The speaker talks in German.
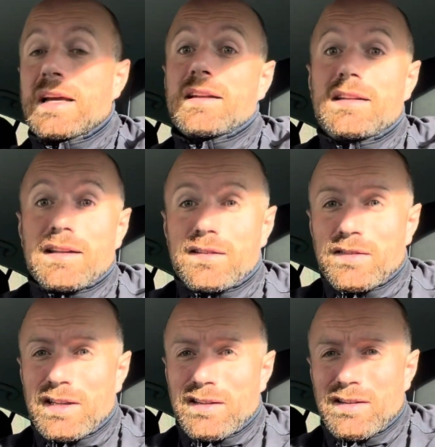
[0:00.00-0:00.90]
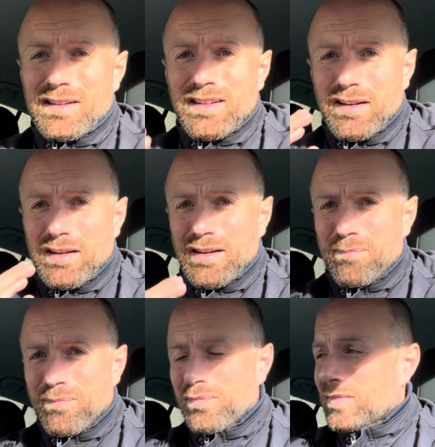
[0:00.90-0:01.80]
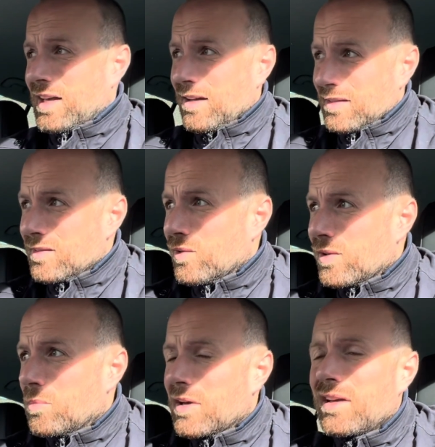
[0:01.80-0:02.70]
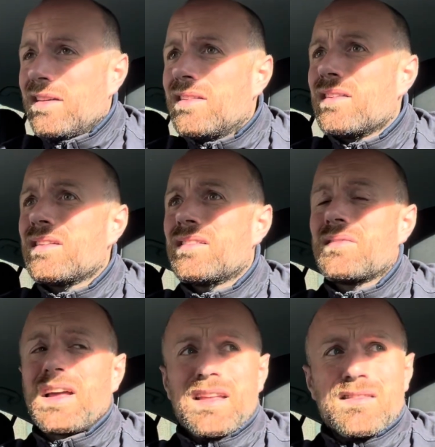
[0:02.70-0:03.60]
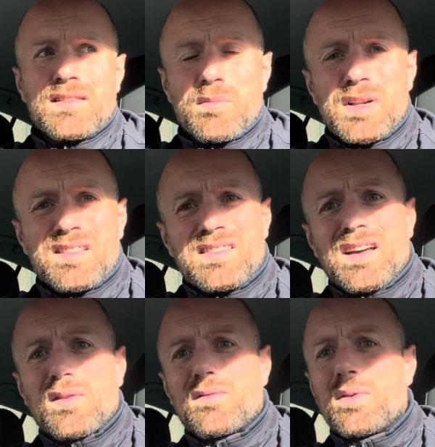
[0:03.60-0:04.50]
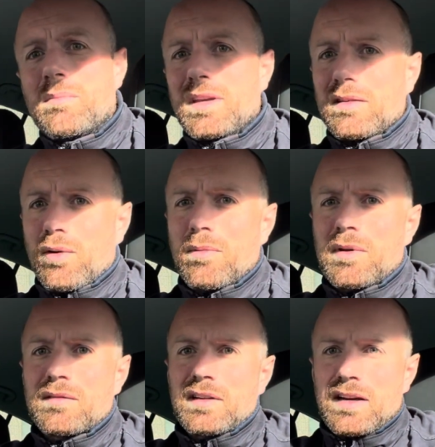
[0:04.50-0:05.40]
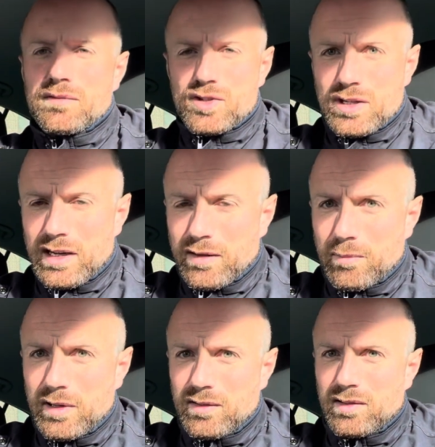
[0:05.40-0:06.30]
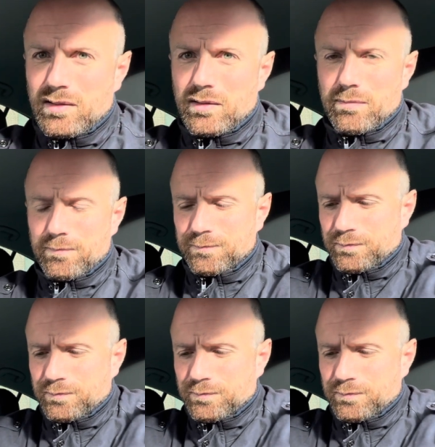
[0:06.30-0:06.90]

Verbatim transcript: Deswegen ähm, ja, sind solche Berichte seitens der Bildzeitung für mich auch immer sehr stark mit, ähm,